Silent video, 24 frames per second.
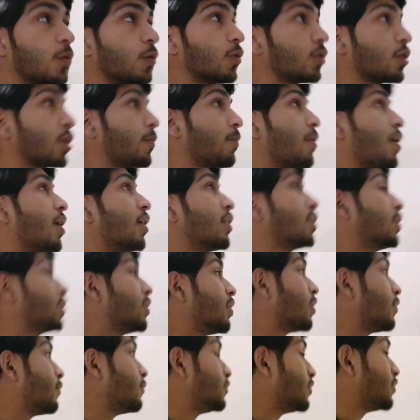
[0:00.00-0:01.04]
उसके बाद
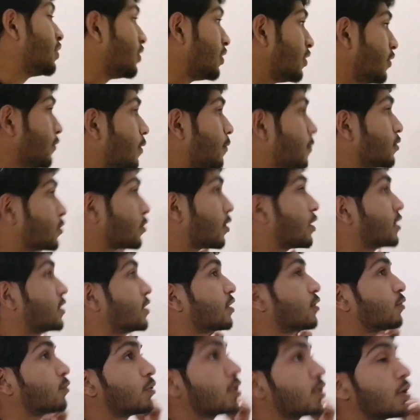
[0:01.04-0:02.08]
जल्दी वापस आ
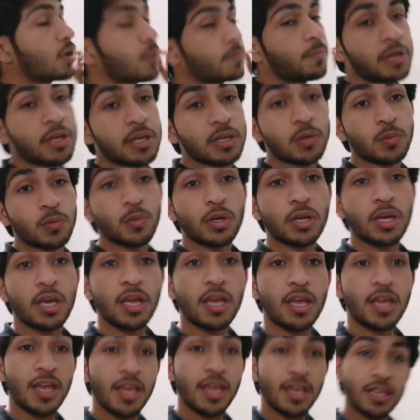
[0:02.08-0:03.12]
जाऊँगा मैं
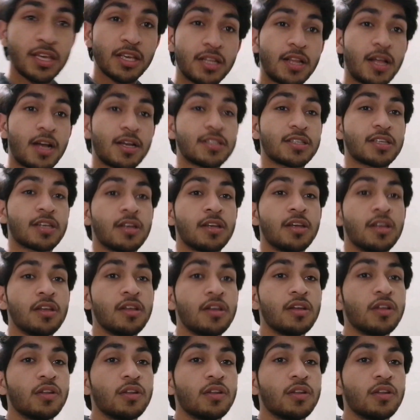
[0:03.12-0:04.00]
क्योंकि एक ही क्लास है